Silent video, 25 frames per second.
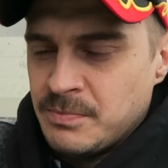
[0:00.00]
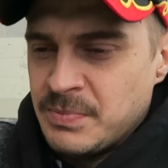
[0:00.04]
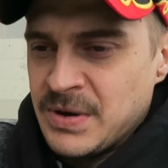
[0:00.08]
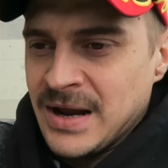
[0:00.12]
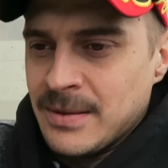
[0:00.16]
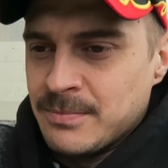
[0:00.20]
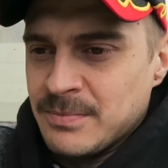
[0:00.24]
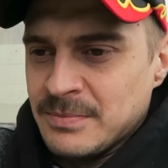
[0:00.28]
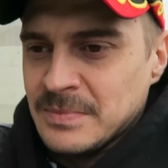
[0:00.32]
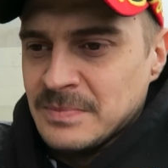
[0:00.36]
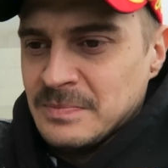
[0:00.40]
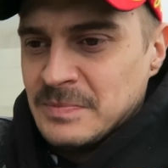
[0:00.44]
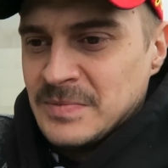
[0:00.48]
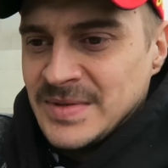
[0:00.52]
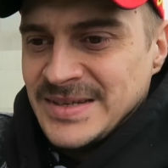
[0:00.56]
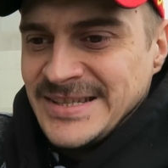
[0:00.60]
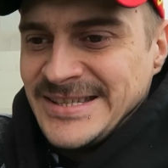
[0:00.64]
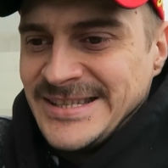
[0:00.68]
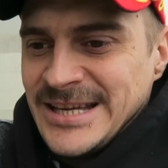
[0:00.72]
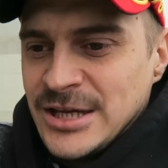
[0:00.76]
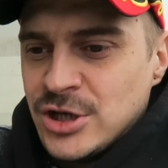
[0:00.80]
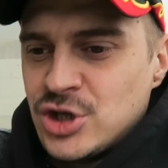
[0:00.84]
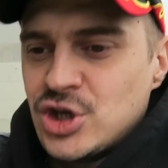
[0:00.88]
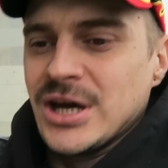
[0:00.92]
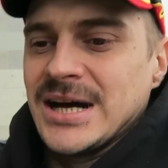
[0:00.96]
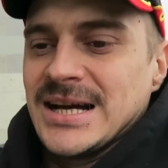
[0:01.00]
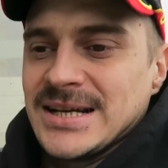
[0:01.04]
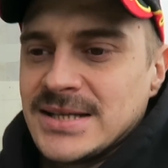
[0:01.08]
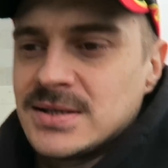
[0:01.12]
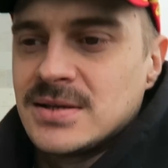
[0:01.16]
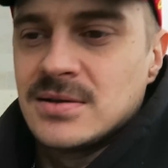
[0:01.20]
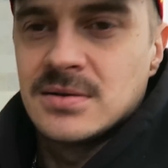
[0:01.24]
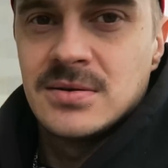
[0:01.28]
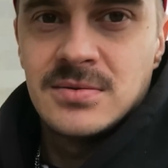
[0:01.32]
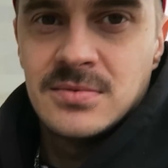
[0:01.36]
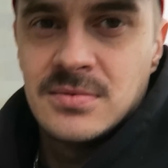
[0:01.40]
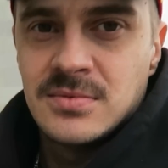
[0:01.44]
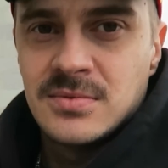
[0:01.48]
прям
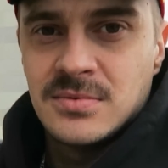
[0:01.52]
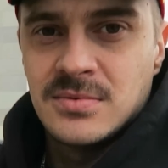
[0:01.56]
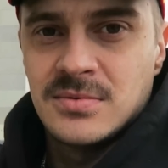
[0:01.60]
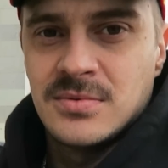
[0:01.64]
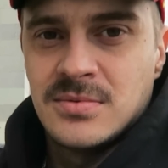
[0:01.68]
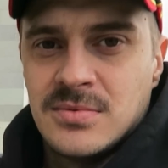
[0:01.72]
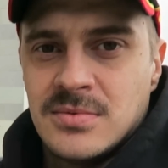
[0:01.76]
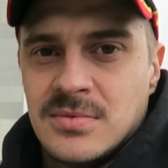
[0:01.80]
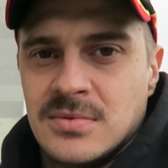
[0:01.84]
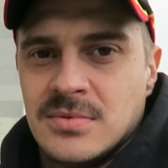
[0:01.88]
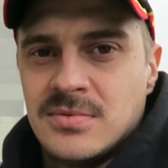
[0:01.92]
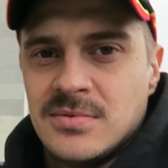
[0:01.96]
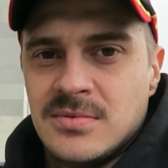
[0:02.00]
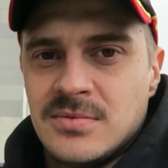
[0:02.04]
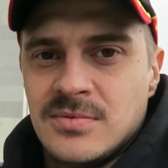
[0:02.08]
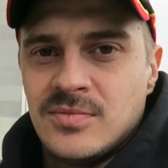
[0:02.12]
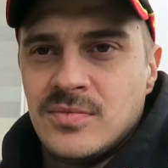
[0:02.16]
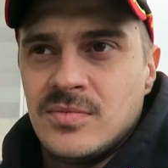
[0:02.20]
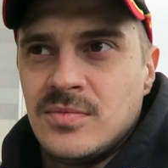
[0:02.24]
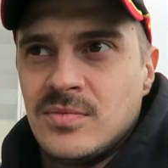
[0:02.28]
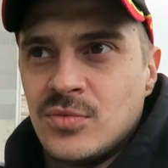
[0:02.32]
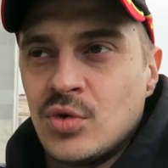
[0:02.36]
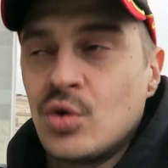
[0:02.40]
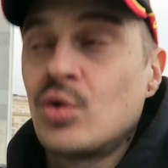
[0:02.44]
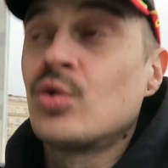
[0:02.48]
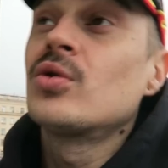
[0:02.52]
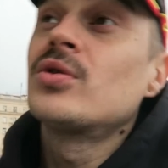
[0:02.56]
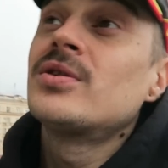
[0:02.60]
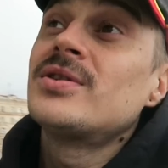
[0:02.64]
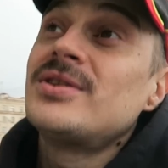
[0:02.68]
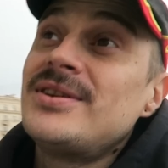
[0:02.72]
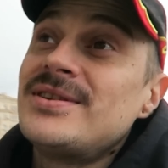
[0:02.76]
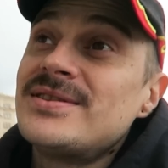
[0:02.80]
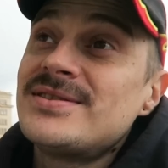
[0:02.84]
сейчас. Ну,